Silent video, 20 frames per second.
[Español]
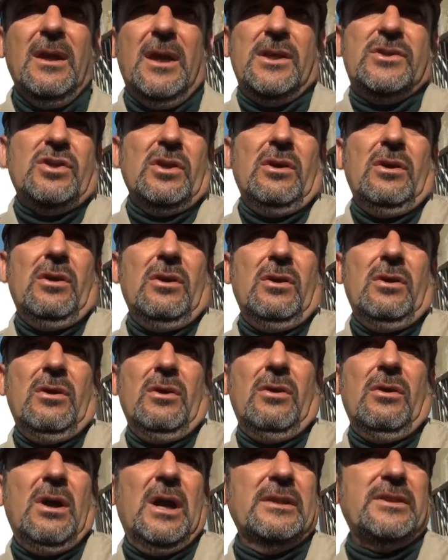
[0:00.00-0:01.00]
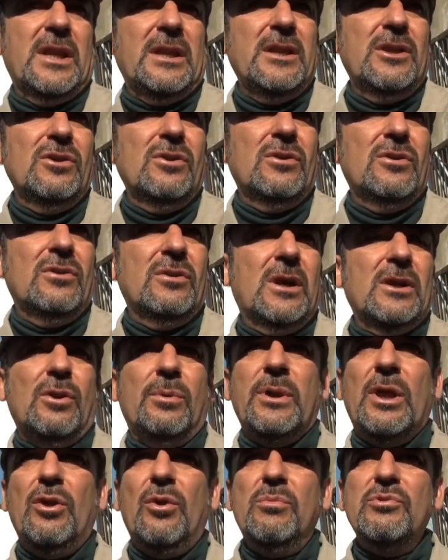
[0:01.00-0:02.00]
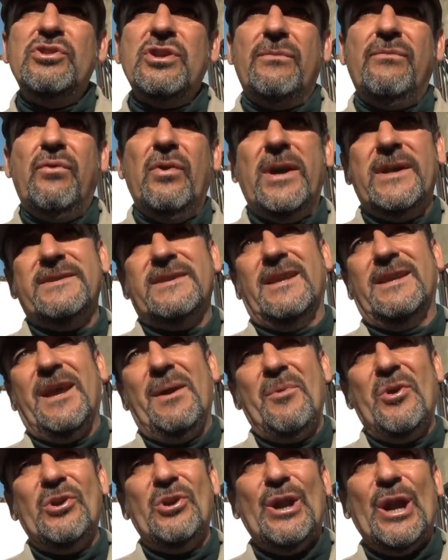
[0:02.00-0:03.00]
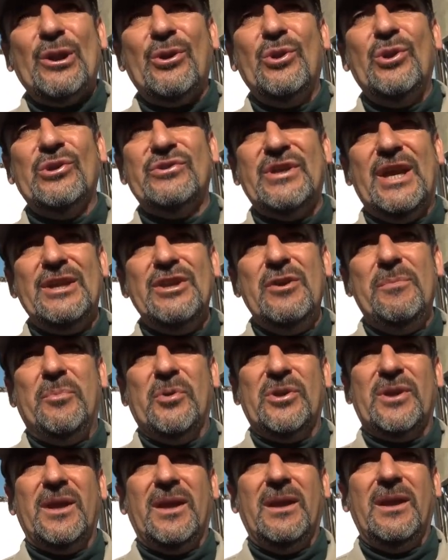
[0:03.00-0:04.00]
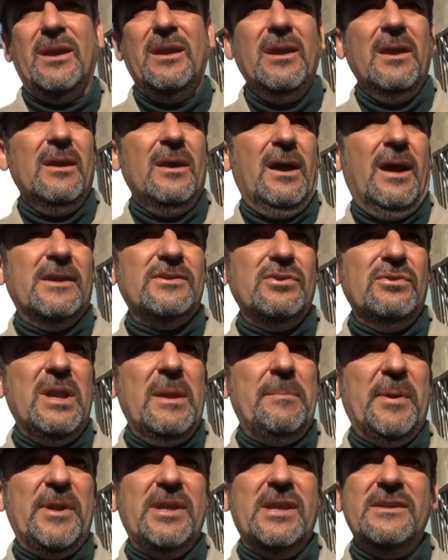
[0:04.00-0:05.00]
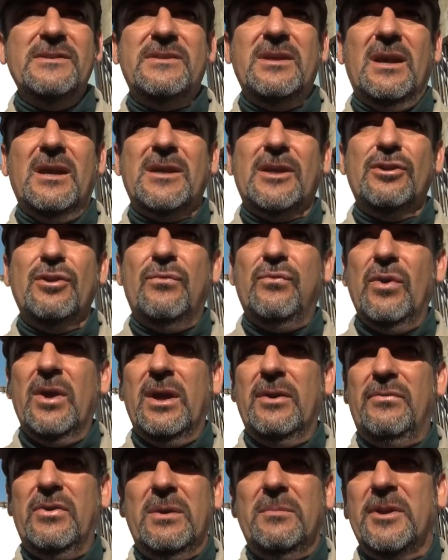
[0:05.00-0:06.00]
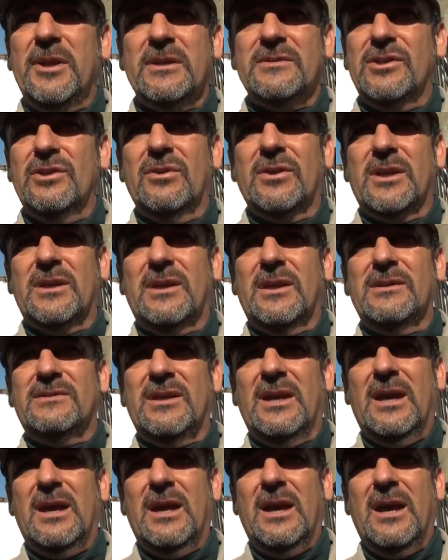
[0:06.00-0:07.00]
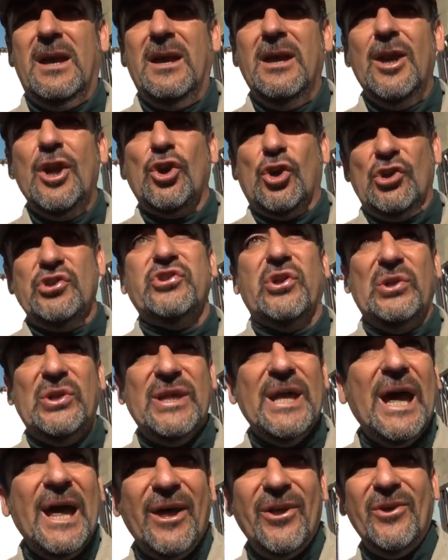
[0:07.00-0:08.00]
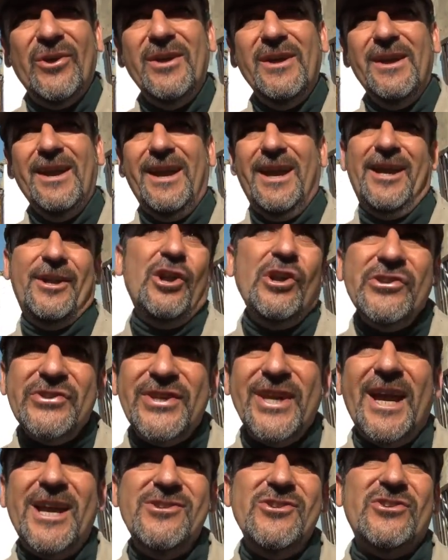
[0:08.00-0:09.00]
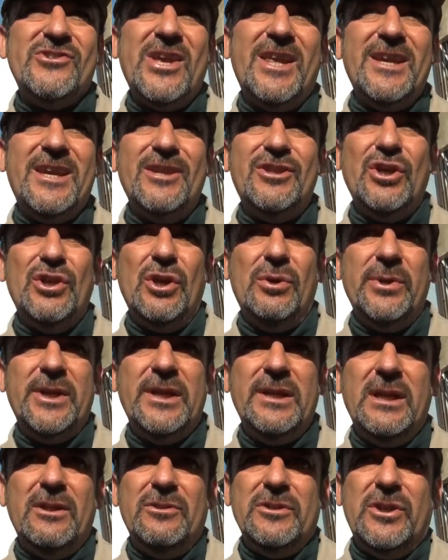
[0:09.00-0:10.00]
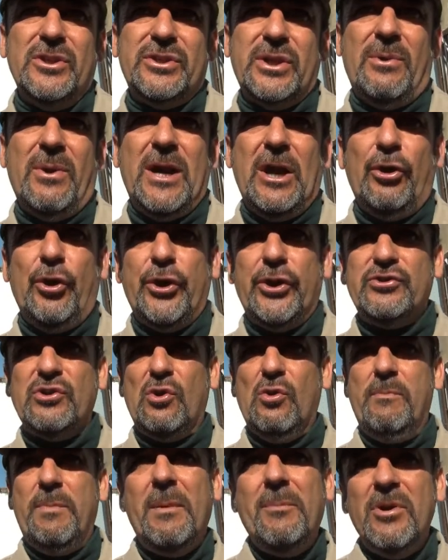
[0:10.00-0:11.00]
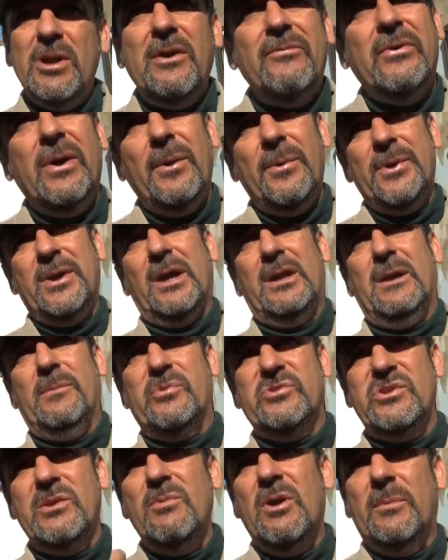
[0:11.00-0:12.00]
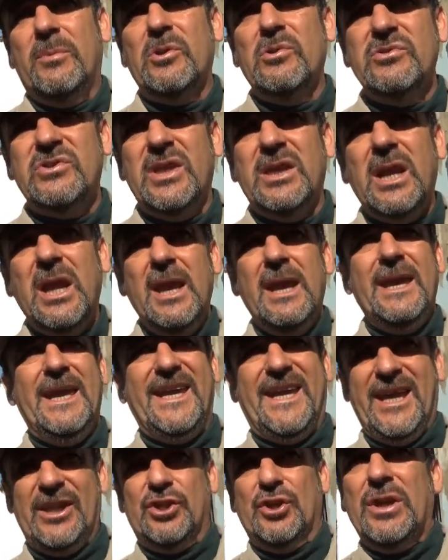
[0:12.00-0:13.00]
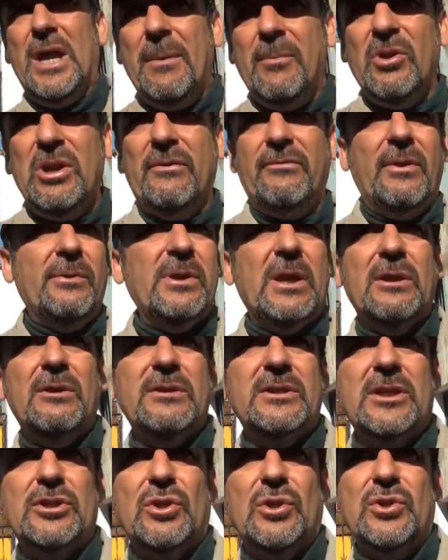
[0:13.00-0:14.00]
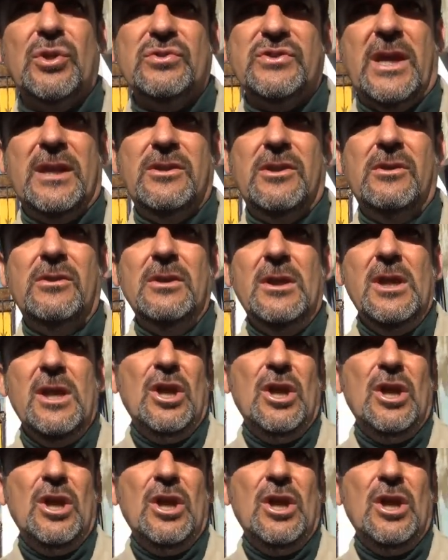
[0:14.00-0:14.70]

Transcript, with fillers: Eso ha tenido, ha cobrado mucha fuerza, digamos, a lo largo de los años porque ha sido una experiencia que no fue efímera, sino que se ha consolidado en 11 años ya de gestión obrera, donde los trabajadores ocupamos la fábrica, la pusimos a producir y gestionamos la fábrica durante todos estos años.